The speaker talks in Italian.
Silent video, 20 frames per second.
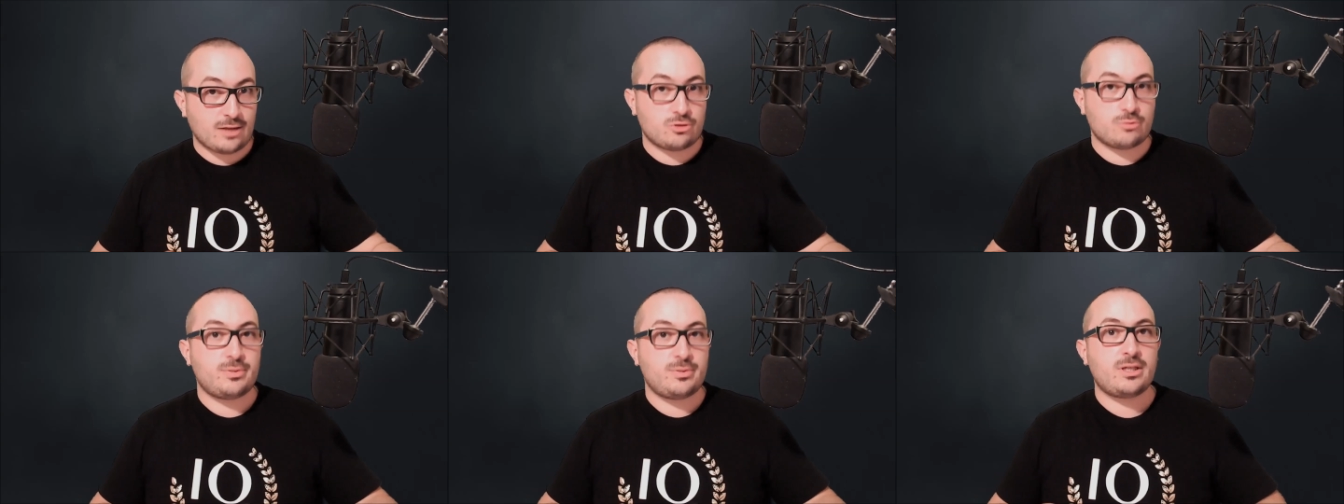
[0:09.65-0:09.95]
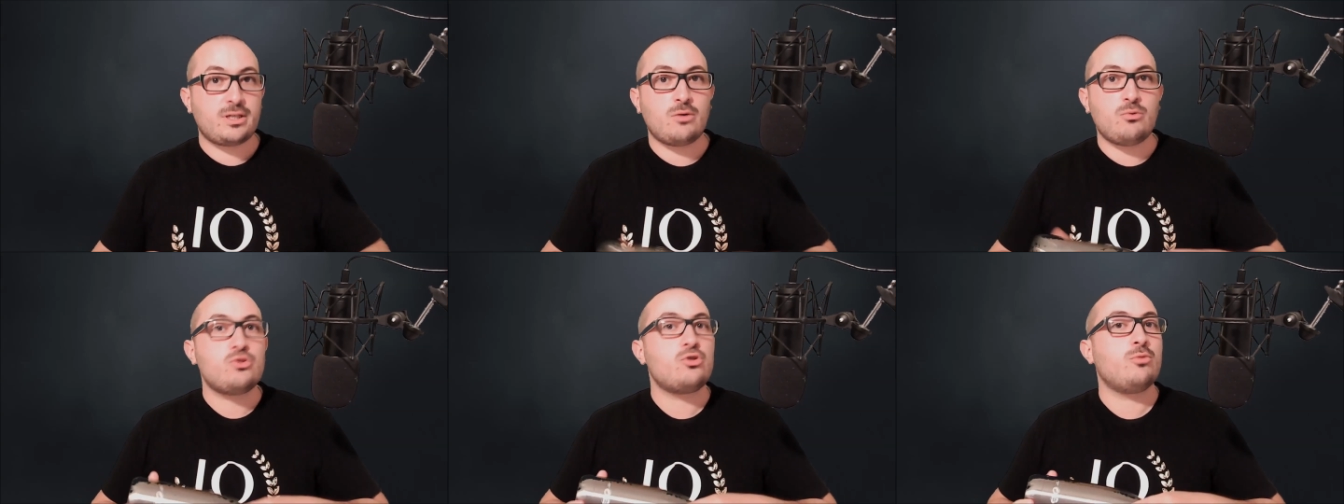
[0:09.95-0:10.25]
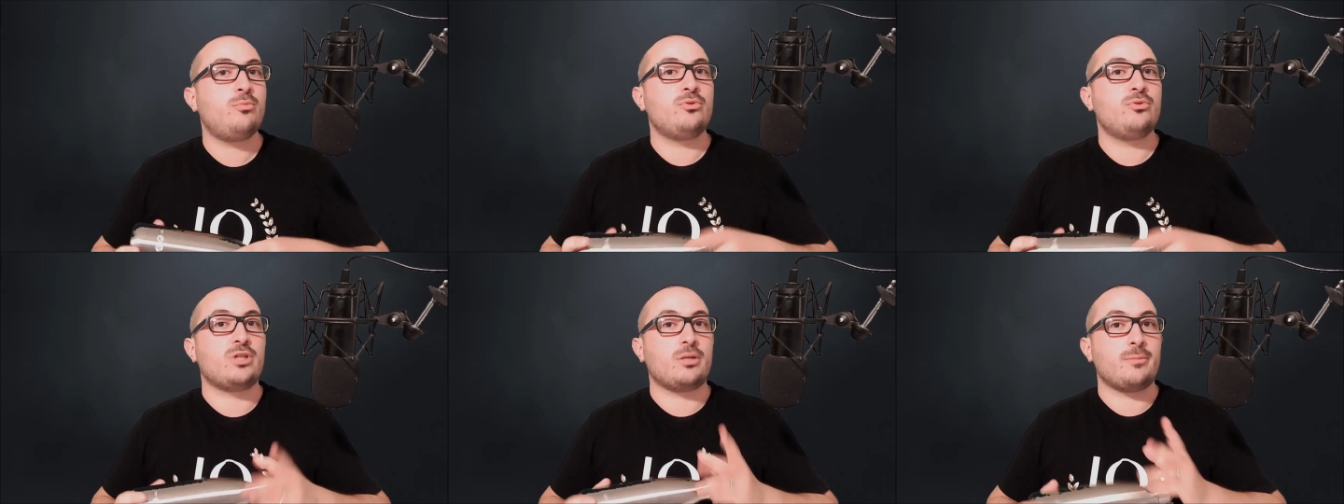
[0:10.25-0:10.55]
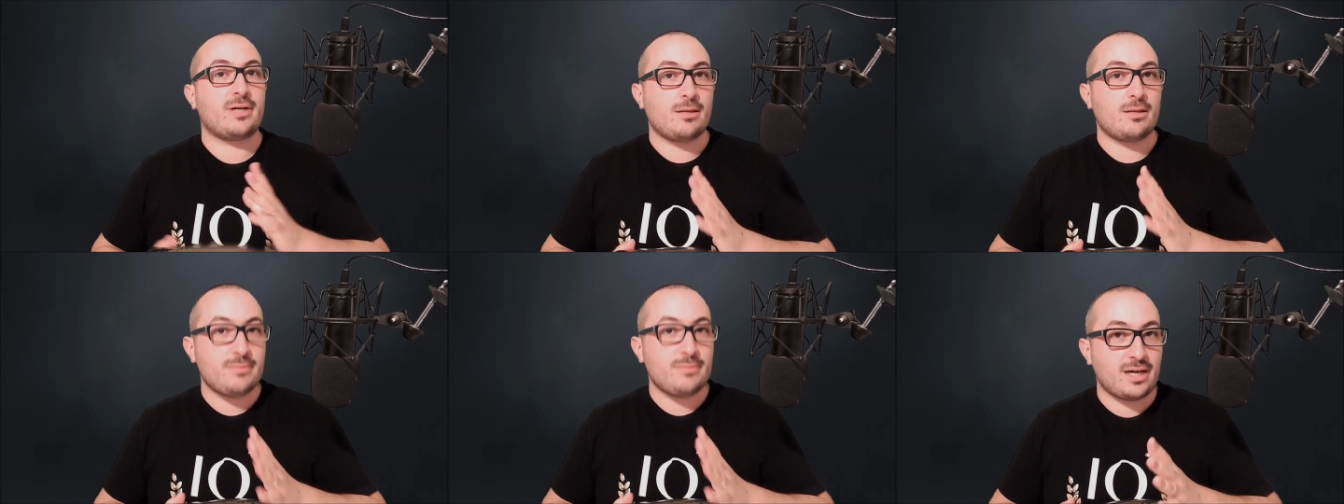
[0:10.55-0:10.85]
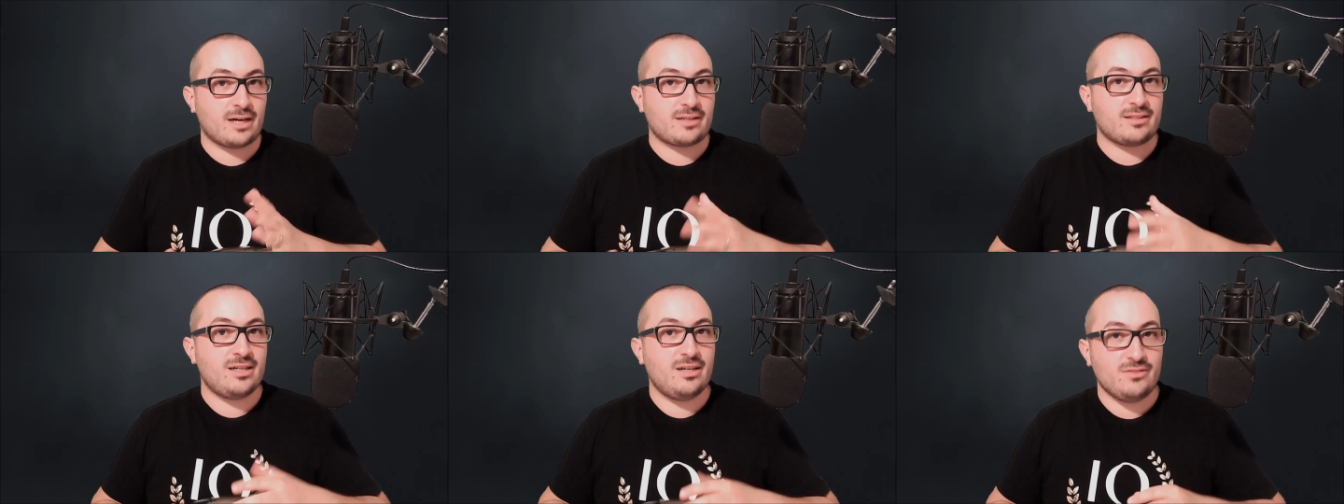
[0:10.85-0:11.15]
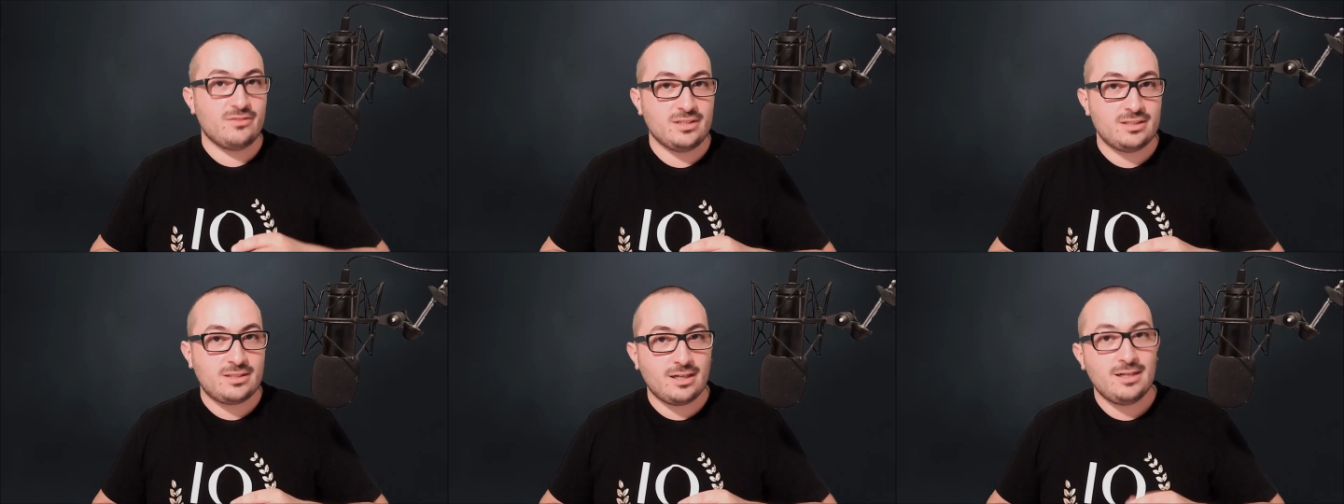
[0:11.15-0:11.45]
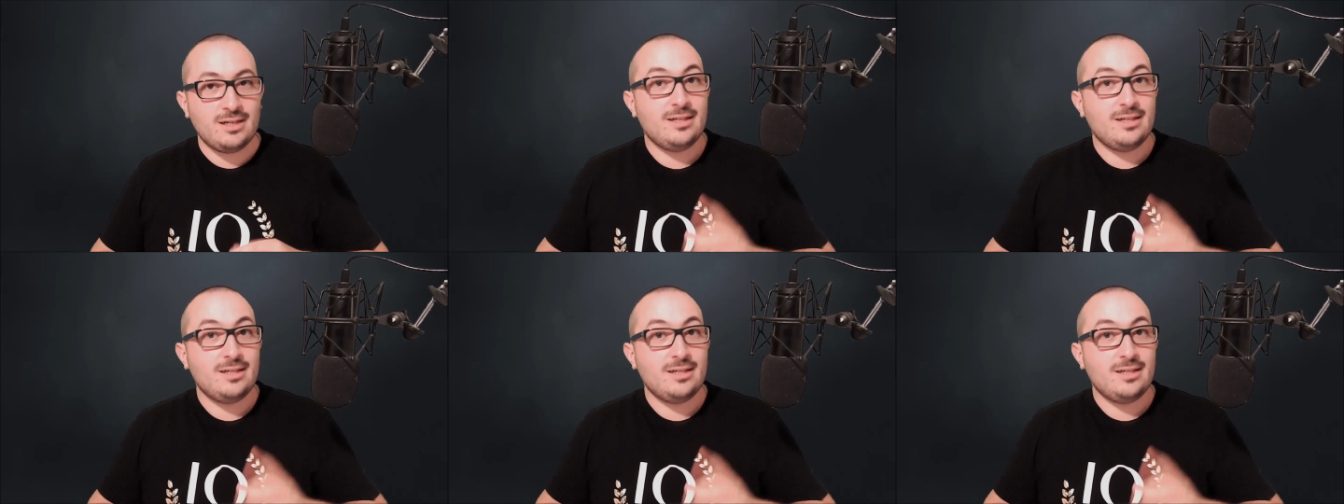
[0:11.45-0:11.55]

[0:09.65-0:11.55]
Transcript: perché questo potrebbe cambiarti la vita